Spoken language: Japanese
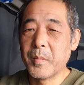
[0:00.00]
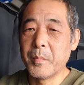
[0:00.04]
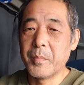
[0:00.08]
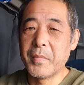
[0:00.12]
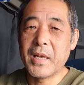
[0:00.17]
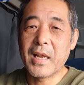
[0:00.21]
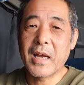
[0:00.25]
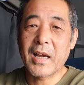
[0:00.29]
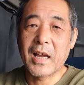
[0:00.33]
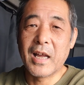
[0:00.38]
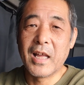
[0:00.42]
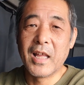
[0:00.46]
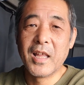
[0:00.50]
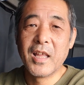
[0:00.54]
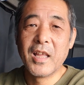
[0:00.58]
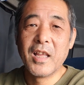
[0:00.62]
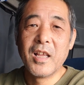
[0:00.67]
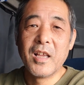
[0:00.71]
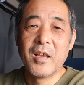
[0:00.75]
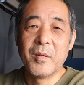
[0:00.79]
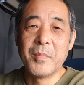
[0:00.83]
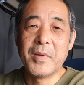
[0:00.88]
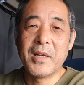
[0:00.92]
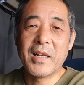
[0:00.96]
みんなが、
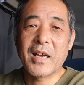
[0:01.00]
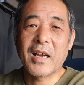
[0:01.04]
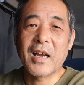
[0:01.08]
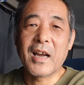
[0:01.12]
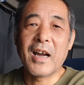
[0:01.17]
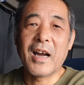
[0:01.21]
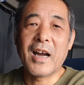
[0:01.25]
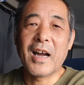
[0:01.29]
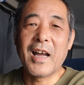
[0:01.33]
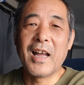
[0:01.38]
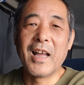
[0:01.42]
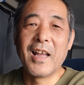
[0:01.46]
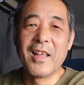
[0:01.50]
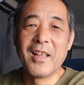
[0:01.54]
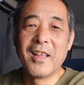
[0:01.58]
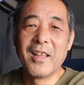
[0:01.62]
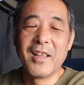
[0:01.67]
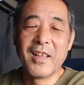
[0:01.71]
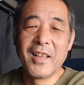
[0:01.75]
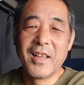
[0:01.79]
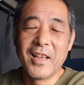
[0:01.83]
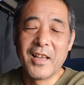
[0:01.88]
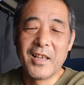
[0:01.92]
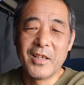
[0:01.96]
みんなが、あ、
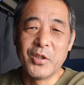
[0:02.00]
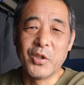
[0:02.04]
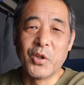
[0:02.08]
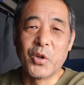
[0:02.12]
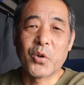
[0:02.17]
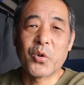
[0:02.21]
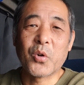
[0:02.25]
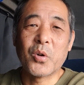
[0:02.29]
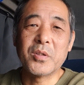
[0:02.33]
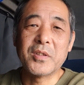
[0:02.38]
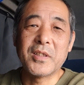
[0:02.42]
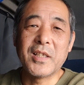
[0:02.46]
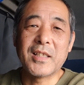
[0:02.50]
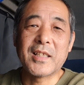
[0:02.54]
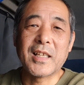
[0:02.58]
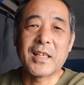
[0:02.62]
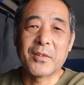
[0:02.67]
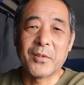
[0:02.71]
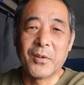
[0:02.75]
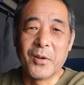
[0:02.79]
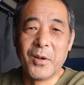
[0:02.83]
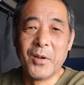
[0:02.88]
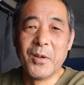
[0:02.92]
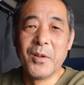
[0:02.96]
喜んでい
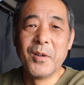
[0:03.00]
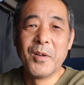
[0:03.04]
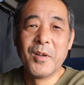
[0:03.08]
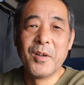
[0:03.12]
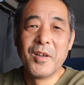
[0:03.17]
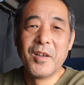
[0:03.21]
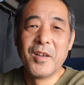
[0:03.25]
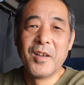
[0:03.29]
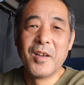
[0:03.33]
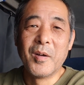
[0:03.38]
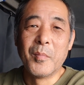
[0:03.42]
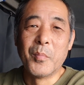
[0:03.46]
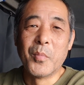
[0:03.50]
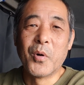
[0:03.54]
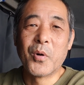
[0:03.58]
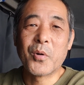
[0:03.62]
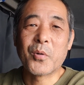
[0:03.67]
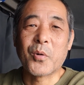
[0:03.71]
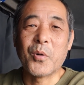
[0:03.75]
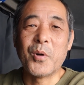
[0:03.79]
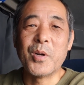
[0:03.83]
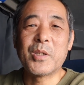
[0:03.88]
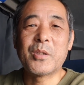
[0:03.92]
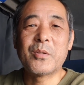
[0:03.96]
たと。も
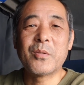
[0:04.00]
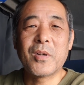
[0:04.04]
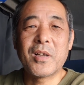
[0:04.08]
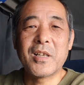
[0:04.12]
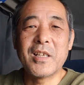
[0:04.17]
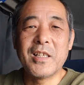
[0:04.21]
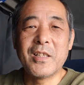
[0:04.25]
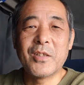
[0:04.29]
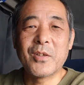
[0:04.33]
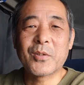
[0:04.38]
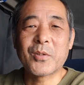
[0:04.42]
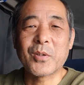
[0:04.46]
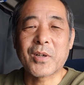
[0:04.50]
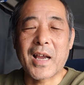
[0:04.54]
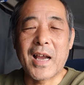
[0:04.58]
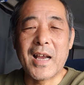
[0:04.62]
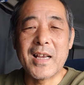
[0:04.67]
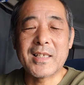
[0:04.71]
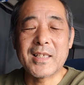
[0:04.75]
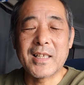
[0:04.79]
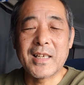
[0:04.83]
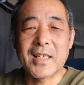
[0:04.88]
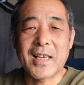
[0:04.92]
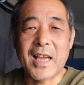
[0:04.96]
うこいつは二度と
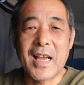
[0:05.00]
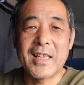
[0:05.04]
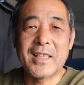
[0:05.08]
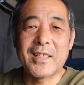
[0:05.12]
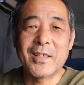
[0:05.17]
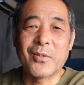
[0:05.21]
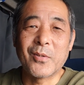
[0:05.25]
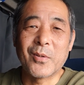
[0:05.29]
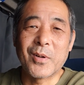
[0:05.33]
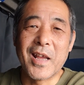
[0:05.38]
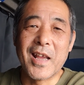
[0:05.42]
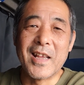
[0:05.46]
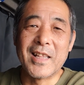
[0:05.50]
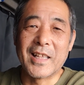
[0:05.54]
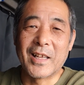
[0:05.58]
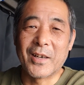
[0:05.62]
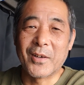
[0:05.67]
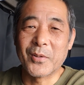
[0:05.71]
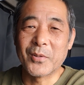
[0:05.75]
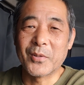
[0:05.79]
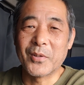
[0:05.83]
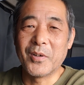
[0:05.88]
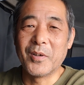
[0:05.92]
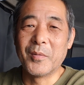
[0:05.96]
会社に帰ってこないだ
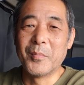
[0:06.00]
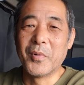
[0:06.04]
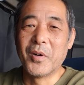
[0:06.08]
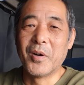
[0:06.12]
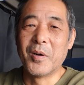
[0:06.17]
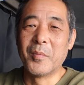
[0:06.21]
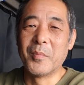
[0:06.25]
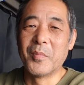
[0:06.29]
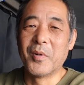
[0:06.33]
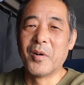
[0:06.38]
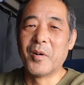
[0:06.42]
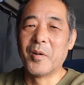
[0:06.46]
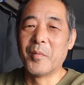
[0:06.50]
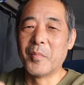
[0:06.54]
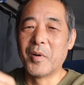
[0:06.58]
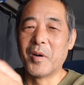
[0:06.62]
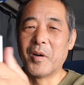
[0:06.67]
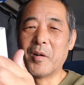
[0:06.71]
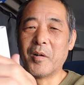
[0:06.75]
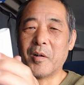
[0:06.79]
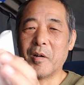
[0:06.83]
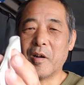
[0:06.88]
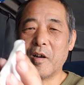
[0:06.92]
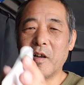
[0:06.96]
ろうと。もうもう
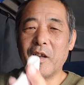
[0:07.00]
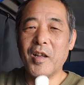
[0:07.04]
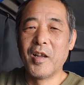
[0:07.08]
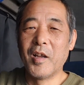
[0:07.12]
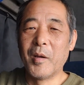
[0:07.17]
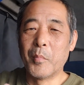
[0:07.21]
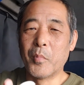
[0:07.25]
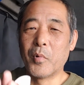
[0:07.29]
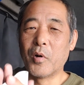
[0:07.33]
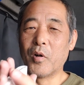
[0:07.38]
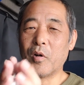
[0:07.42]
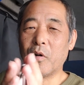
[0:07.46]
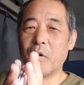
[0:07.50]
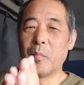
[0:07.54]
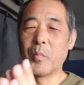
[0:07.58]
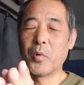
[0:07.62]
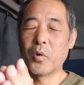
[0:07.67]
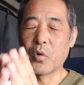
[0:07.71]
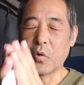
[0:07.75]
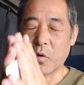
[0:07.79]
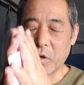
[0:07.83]
もう、もう、もう